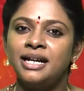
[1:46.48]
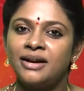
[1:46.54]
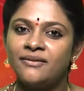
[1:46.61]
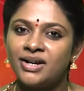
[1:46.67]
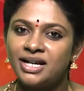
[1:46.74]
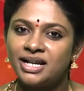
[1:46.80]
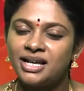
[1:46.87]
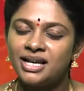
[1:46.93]

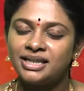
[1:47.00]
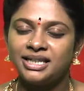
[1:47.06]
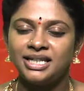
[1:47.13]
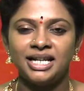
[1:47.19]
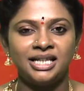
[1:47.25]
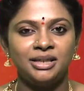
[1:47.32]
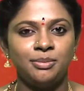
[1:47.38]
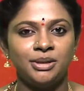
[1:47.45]

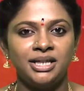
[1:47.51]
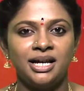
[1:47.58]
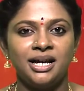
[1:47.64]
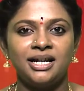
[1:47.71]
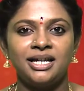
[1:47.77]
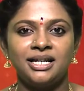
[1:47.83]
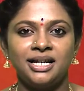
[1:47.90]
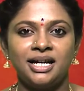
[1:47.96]
நவகிரகத்தின்
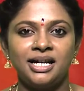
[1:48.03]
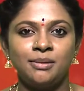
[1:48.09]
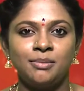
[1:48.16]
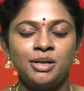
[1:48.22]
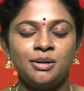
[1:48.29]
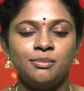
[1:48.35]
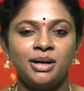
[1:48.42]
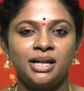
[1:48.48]
அதிபதியாக இருக்கார்
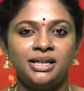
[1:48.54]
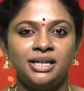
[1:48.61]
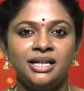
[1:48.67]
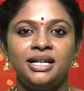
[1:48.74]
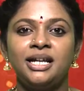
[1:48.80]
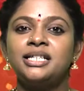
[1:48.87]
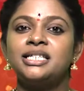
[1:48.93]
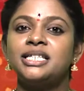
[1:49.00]
அப்படின்னு
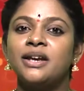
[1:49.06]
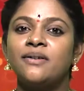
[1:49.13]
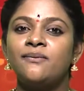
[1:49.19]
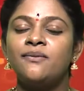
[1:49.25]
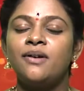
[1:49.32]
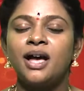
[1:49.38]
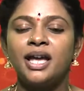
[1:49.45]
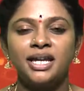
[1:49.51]
பார்த்தீங்கன்னா
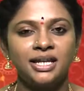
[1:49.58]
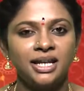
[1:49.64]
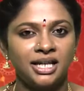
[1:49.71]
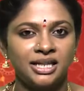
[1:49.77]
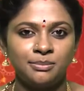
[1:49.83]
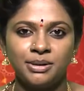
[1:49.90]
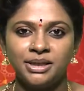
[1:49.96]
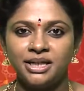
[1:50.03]
செவ்வாயின்
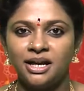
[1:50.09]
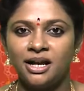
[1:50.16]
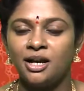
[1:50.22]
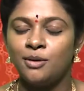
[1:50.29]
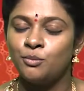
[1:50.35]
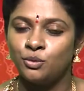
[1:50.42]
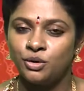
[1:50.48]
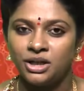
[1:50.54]

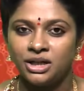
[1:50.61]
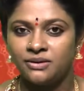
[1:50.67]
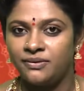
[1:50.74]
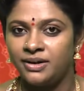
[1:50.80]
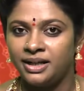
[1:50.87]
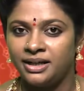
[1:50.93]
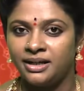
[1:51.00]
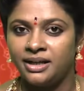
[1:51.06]
அதிபதியாக முருகர்
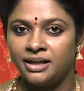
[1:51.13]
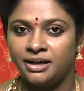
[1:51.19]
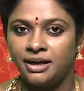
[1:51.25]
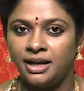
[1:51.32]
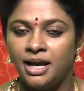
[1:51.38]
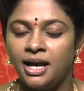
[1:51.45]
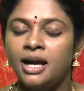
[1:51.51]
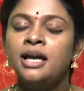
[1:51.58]
விளங்குறார்
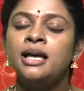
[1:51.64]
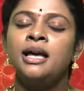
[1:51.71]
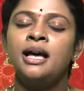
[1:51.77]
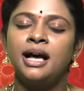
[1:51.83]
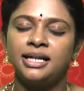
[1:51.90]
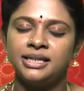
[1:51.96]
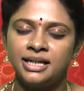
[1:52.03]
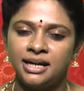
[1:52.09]
இல்லையா
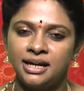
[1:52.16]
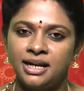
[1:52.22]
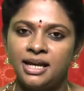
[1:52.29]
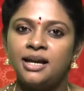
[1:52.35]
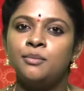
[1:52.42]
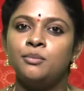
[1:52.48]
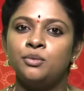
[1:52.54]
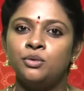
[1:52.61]

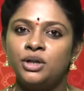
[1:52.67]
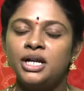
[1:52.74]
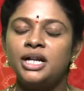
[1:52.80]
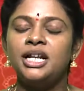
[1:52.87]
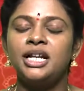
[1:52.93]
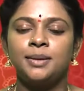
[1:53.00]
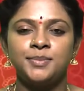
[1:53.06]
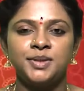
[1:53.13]
அதனால்
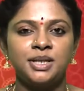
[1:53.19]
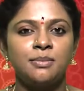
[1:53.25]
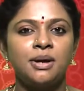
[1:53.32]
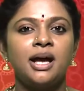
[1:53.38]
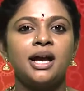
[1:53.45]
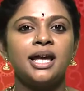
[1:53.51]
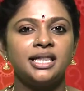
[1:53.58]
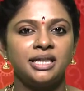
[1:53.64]
முருகனின்
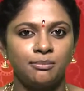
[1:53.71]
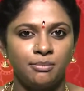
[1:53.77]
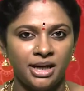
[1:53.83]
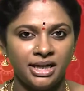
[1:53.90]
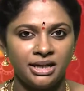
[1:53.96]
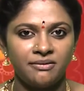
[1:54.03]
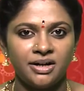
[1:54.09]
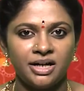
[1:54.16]
அம்சமாக இந்த
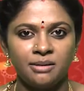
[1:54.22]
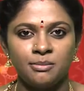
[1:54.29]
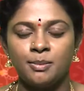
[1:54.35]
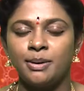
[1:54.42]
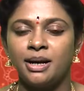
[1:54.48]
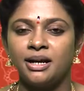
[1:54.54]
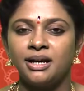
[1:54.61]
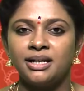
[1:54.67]
பைரவரை நம்ம
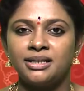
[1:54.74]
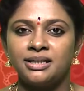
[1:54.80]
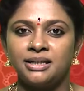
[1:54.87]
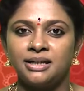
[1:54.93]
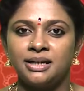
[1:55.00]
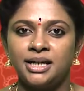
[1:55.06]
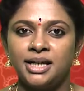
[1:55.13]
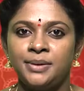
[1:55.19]

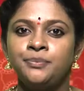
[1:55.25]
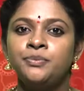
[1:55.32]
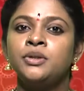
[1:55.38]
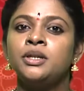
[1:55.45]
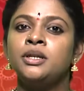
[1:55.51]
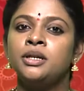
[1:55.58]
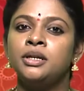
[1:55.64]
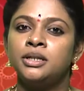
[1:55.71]
பார்க்கறதுனால
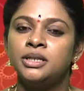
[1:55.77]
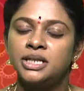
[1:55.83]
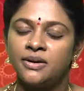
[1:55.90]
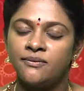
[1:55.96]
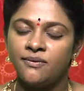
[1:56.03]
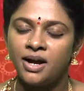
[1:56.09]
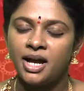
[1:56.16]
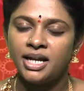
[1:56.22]

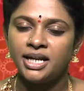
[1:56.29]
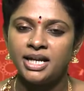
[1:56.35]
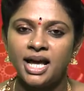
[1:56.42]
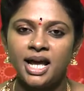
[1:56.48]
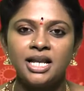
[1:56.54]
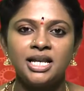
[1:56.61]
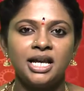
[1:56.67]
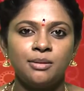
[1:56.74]

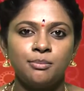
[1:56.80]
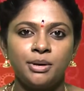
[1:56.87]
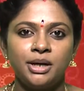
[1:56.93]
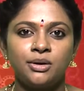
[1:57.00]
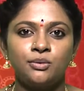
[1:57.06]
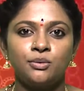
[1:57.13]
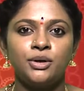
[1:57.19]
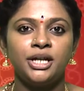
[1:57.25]
செவ்வாயினால்
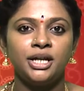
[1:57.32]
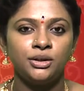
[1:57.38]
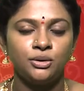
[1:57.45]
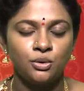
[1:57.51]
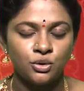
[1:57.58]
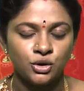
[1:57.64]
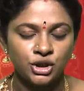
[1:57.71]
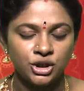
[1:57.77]
ஏற்படக்கூடிய
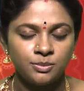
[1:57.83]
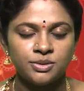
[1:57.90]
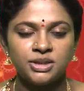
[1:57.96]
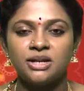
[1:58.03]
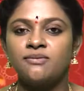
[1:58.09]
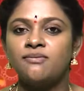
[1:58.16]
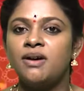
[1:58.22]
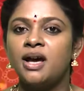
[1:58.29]
தோஷம்
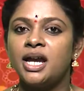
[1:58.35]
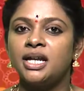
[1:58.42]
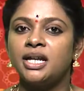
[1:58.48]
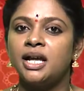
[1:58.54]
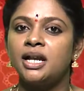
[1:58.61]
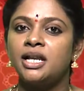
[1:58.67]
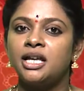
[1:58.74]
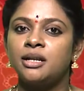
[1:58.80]

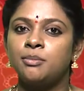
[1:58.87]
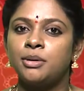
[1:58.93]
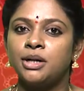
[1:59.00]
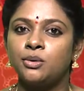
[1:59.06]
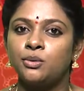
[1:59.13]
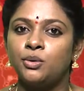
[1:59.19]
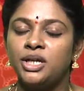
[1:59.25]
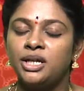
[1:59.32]
செவ்வாயினால்
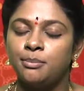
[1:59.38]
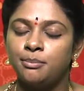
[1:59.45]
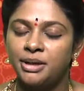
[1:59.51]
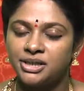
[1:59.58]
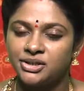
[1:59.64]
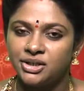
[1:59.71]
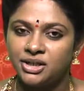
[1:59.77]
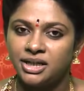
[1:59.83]
ஏற்படக்கூடிய
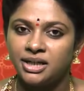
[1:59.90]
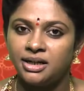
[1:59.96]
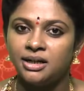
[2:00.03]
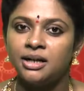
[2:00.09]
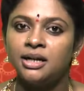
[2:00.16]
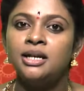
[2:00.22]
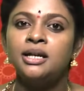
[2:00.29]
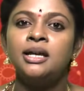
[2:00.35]

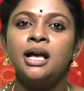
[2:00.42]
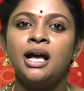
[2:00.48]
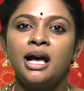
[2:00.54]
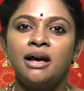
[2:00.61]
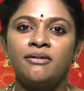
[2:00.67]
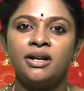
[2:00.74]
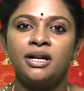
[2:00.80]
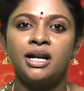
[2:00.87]
பிரச்சனைகள்
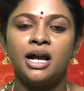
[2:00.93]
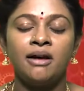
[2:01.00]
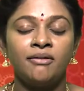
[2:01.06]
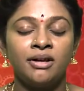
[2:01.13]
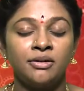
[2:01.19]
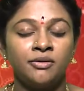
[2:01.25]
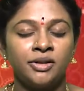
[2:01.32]
அவர் அவர்